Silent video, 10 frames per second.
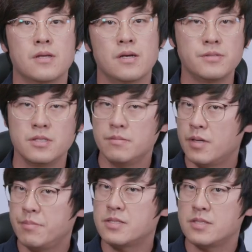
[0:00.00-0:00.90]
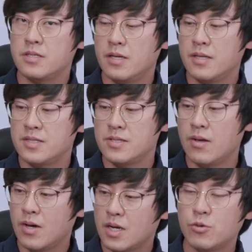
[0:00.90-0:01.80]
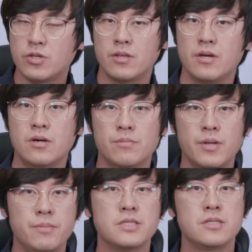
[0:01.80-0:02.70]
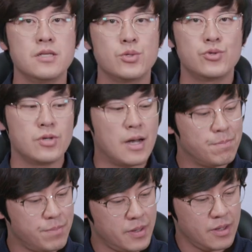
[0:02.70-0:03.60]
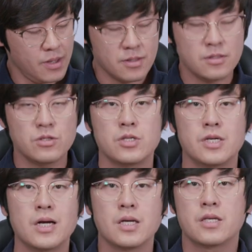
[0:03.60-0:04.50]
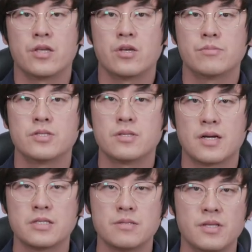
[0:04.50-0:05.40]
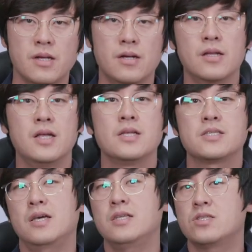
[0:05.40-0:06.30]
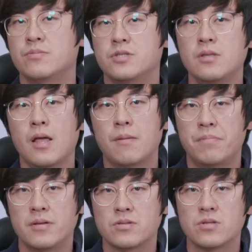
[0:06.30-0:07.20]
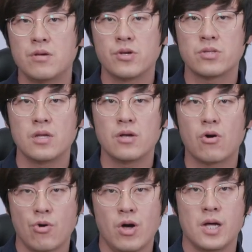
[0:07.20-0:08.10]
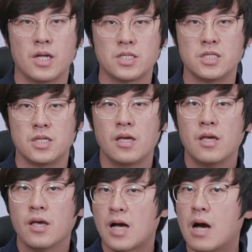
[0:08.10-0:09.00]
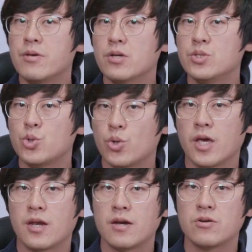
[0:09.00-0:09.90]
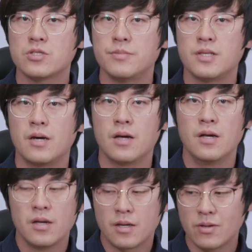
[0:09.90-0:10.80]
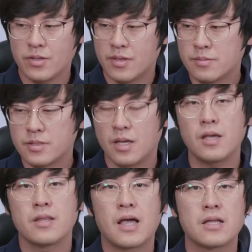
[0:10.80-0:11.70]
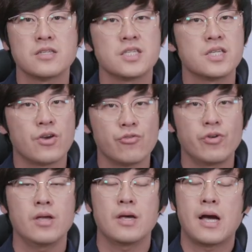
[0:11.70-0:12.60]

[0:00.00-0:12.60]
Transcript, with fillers: 다음은 매빅3에 대해서 알아볼 텐데요. 매빅3도 앞에 드론들가 개념은 같습니다. 차이점은 앞에서 설명드린 것과 같이 가변 조리개라는 것입니다. 그렇기 때문에 낮일 경우에